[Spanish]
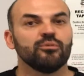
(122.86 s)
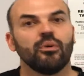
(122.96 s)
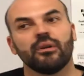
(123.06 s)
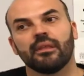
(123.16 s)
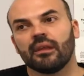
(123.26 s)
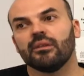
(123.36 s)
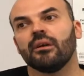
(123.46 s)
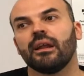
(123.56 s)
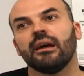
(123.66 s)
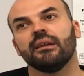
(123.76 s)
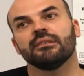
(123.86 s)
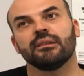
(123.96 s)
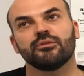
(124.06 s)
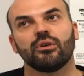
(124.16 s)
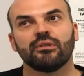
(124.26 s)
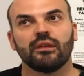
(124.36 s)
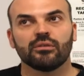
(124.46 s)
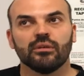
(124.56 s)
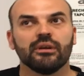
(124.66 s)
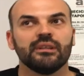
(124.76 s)
un poco iniciando ahora y estamos en
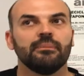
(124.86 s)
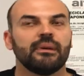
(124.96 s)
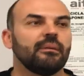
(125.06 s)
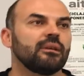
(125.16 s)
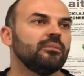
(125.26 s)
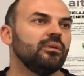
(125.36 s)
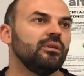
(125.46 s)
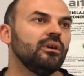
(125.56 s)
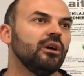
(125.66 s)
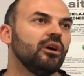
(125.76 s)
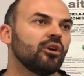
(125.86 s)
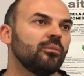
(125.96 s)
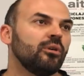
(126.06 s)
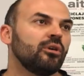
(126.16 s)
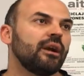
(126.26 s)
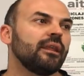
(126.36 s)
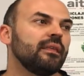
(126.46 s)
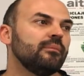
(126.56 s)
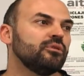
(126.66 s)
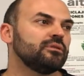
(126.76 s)
contacto con gente para ver cómo cómo lo
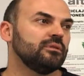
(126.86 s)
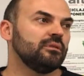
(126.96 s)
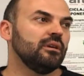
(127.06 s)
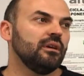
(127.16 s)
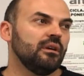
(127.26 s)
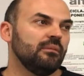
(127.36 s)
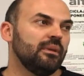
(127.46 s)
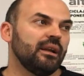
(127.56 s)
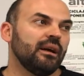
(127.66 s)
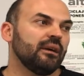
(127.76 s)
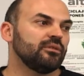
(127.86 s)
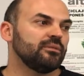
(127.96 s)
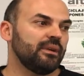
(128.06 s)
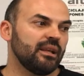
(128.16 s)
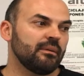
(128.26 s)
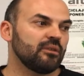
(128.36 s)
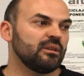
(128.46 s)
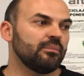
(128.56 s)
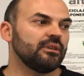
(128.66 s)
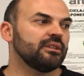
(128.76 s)
organizamos para, llevar los
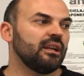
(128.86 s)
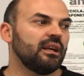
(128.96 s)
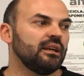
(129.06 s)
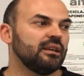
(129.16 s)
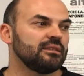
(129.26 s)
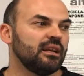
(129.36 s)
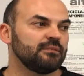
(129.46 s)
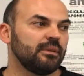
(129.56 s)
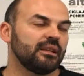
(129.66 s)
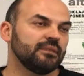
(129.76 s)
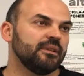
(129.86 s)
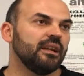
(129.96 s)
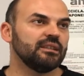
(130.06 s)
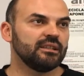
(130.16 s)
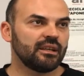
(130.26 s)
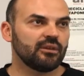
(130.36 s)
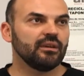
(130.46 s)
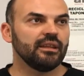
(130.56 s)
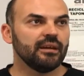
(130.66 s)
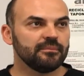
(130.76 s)
tapones a las, plantas finales de
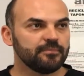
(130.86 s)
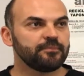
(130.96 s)
recogida